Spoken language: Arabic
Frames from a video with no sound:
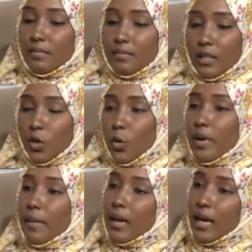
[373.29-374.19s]
يعني
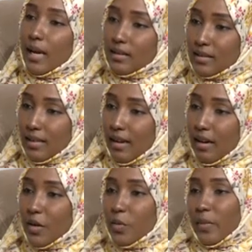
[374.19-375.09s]
عمرها ما كانت
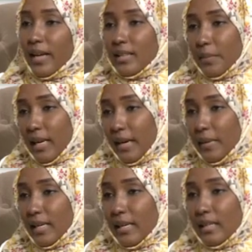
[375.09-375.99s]
اعاقه وبياننا
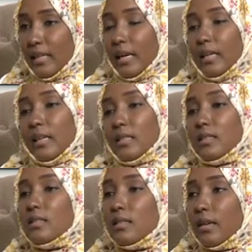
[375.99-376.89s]
بالعمل يعني
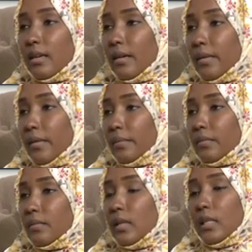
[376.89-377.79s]
الناس آه،
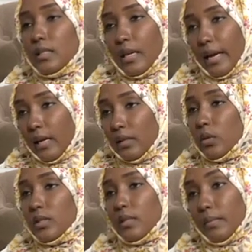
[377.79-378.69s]
لسه قاعده
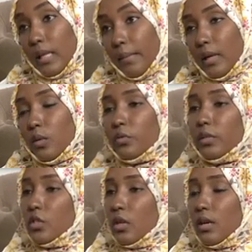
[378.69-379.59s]
ولسه بتعمل
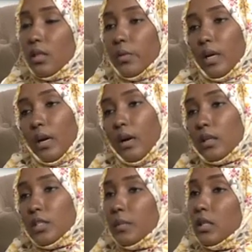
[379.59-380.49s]
وفي اشخاص ذوي
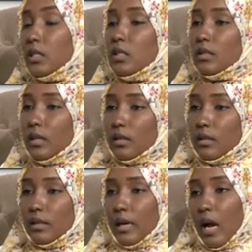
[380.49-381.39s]
اعاقه جميلين جدا
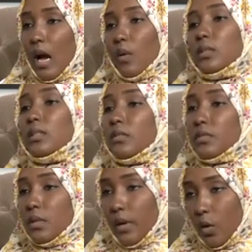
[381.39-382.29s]
انا حاوطت
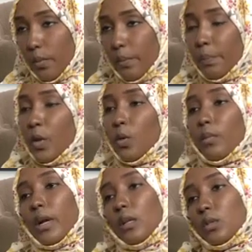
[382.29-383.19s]
نفسي بيهم هم
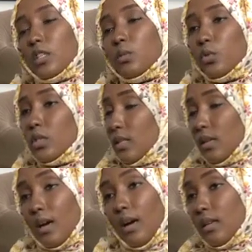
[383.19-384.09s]
كانوا ناس منجزين
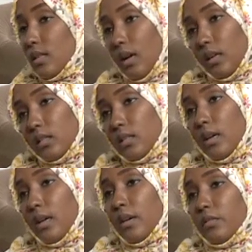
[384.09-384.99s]
خالص خالص
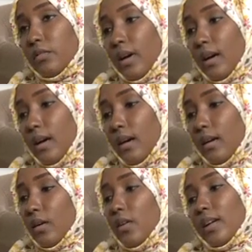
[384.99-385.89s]
فا
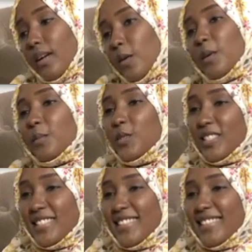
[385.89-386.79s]
اوكي هم
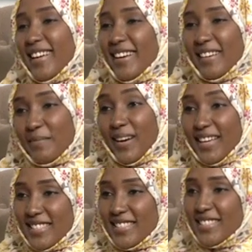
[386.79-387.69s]
منجزين انا ليه ما
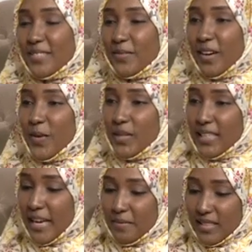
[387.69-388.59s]
انجز فهو
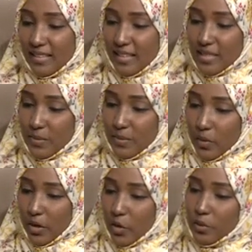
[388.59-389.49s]
دايما الناس
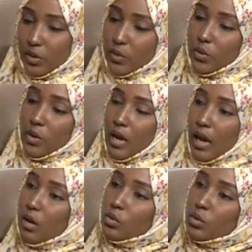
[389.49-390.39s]
بقول لهم انه
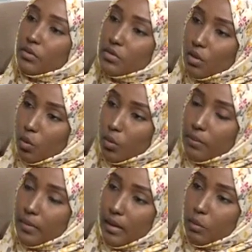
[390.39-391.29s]
حاوطوا نفسكم
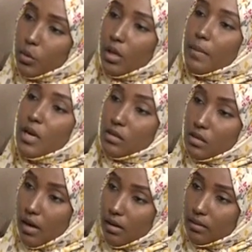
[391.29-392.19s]
بالمجتمع
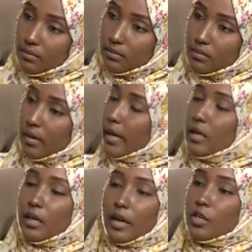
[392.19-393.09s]
الصح تمام
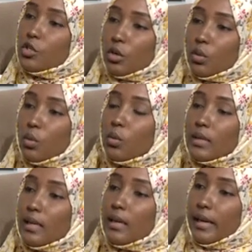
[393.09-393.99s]
ايا كان شكله هو
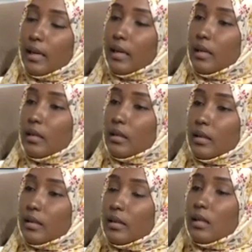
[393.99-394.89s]
ده اللي هيخليك انك تقدر